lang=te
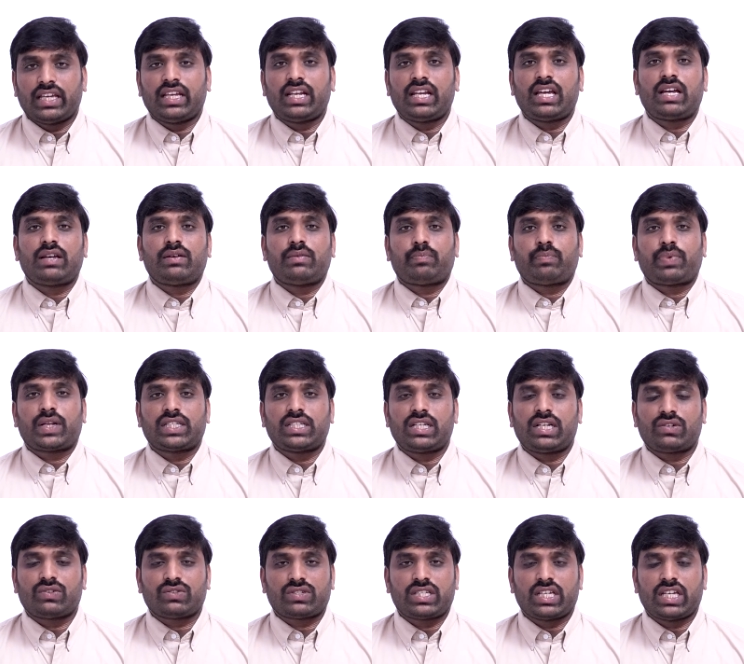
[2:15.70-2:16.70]
ఎలా
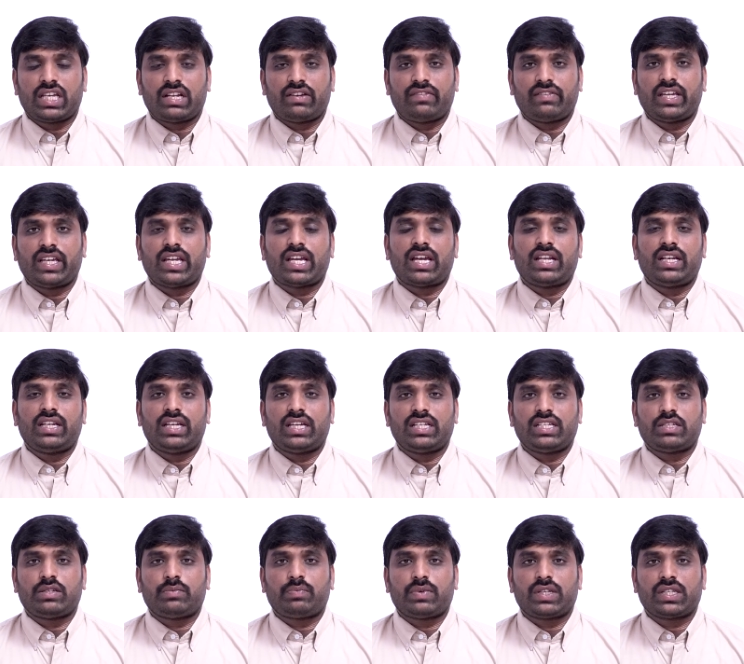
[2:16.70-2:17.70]
ప్రజలకు చేరవేయాలి
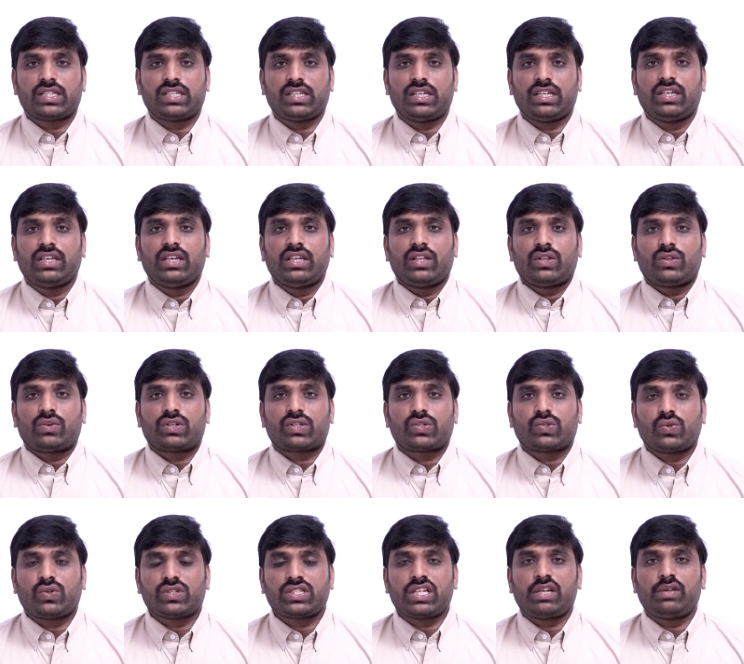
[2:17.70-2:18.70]
అని చెప్పేసి ఒక
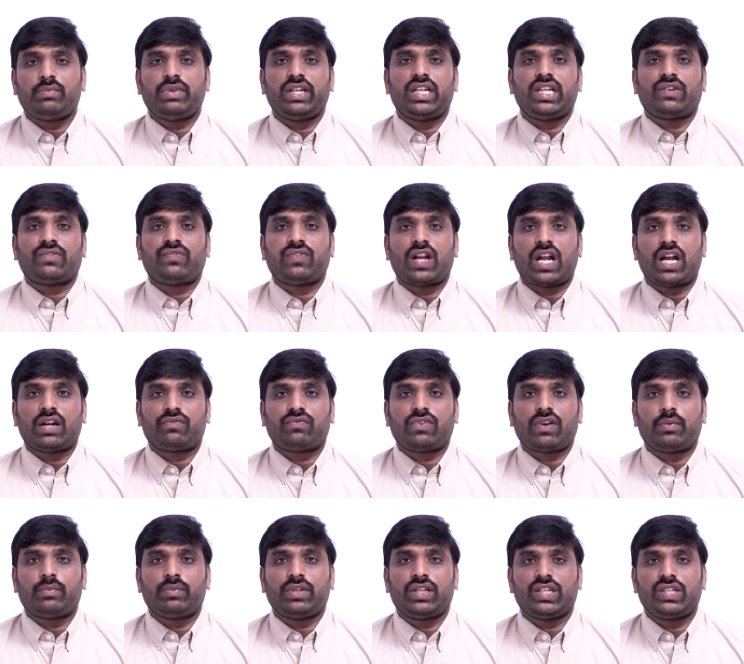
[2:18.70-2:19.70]
సోషల్ మీడియా
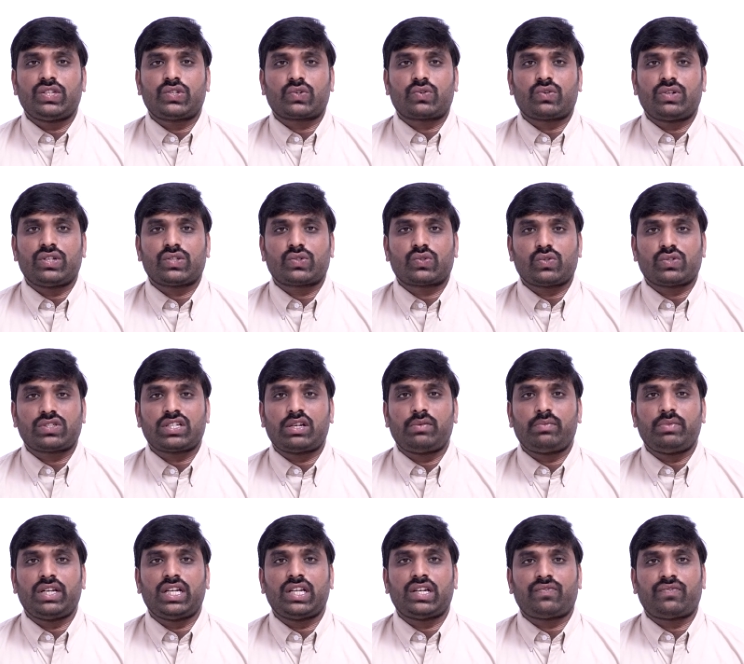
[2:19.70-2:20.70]
ప్లాట్ఫామ్ని ఎంచుకొని
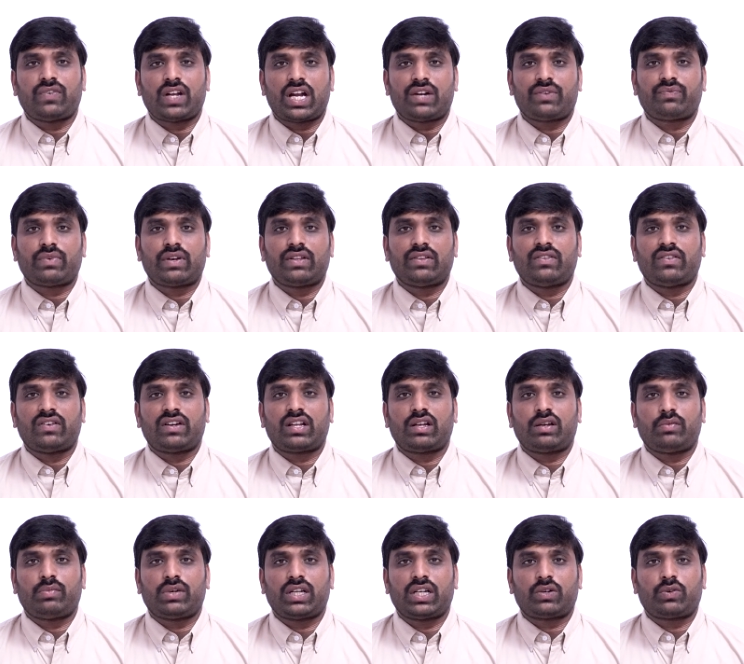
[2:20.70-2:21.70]
సోషల్ మీడియా ప్లాట్ఫామ్
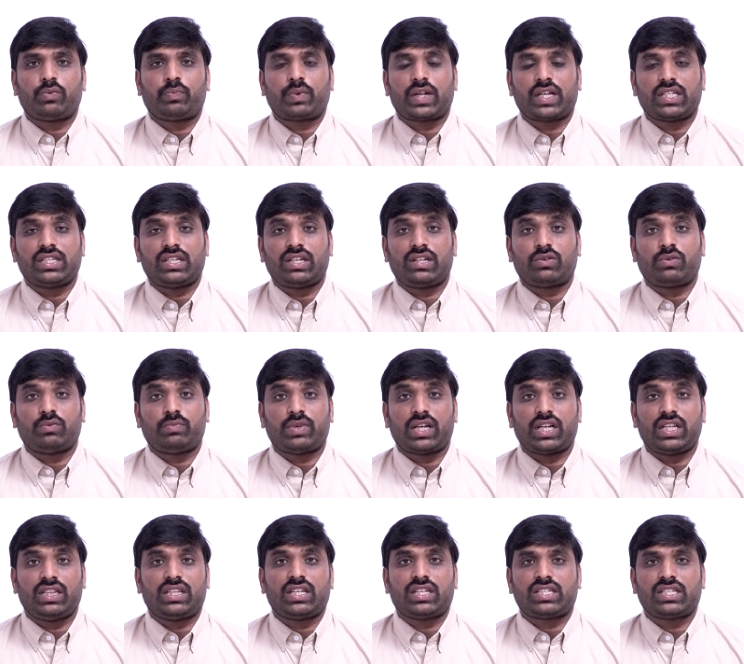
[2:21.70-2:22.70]
ద్వారా మనకు ప్రజలకు
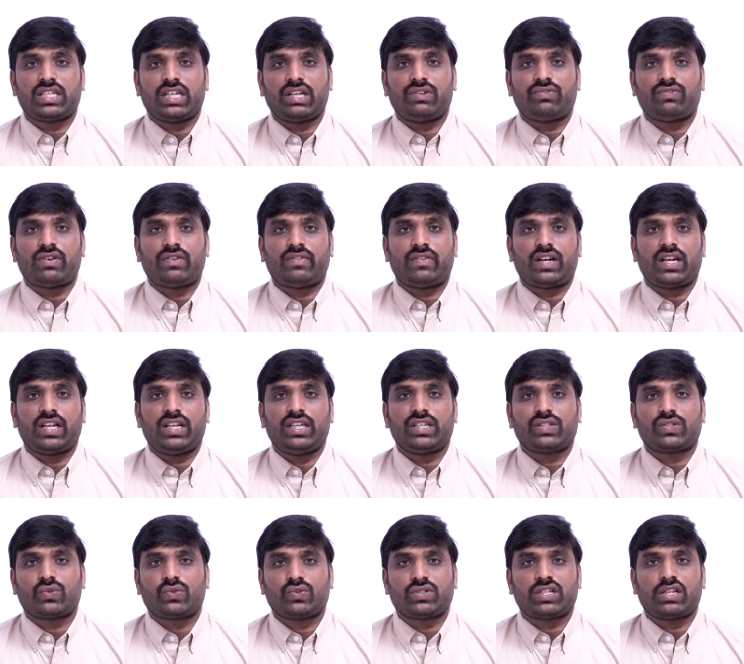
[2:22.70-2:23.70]
మరింత చేరువవ్వాలి
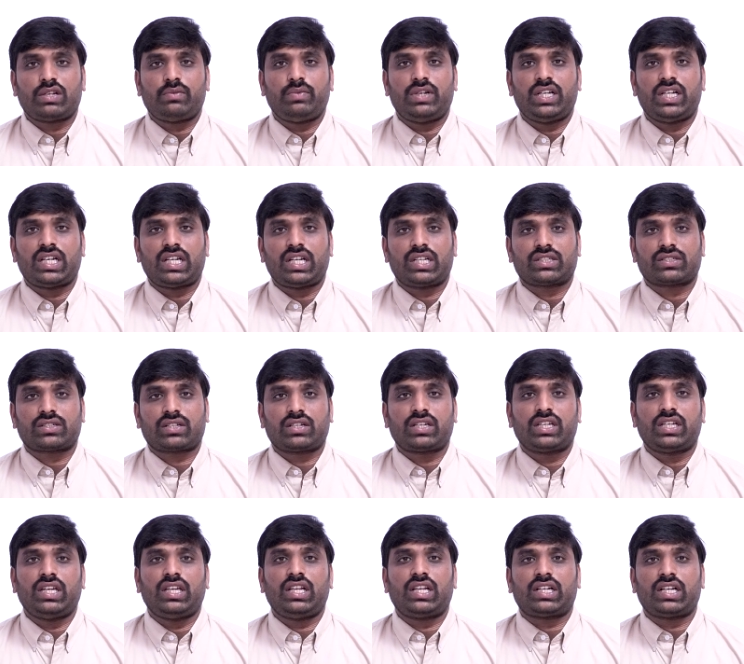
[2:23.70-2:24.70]
సోషల్ మీడియాలో
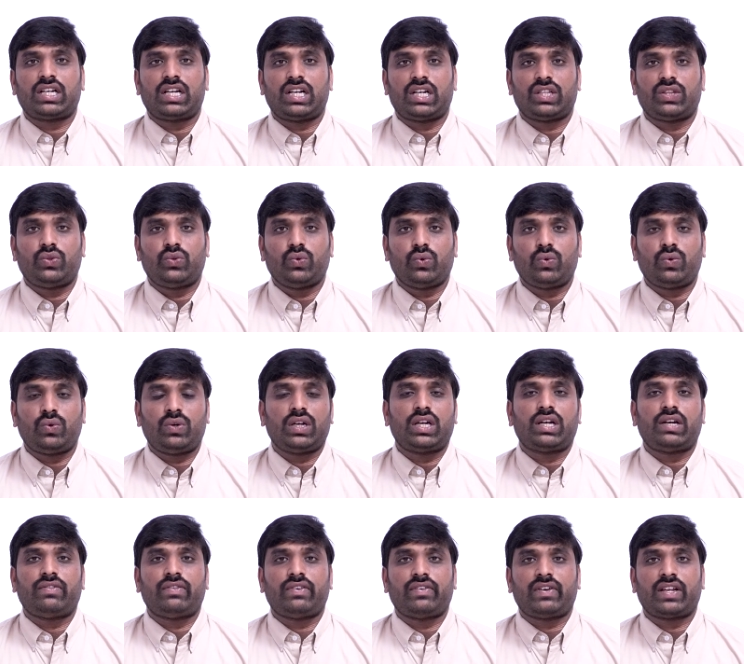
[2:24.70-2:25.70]
కీలకంగా
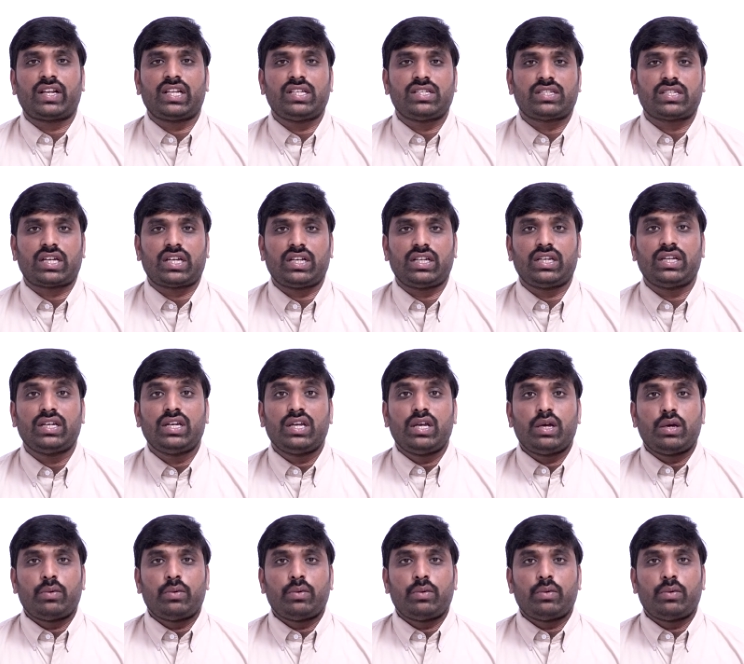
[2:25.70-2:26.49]
దూడుగా వ్యవహరించాలి